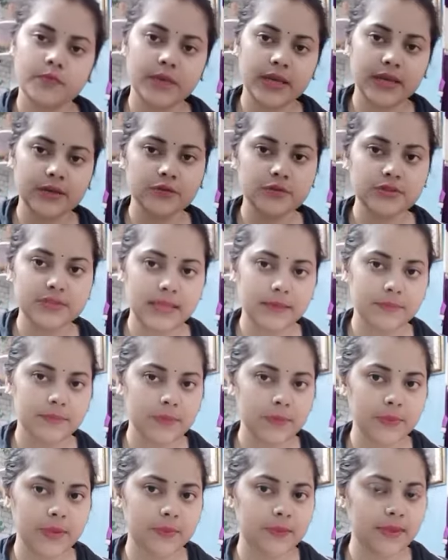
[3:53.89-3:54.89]
একটু সেফটি
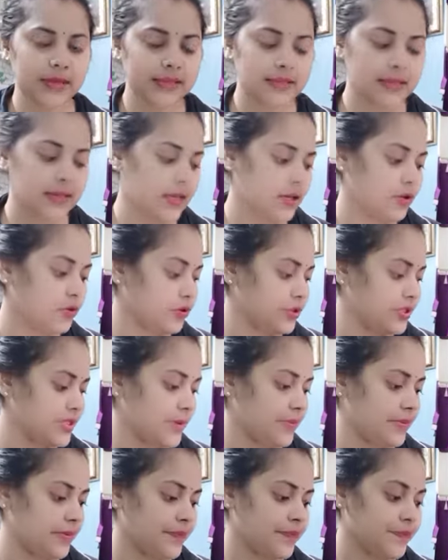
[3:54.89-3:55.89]
পিন মেয়ে দিলেই হয়ে
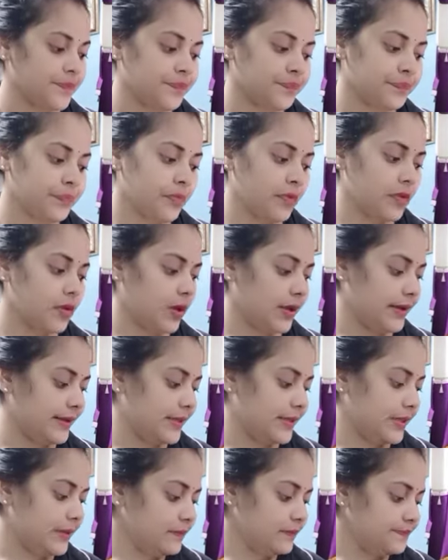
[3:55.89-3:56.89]
যাবে তো এইটা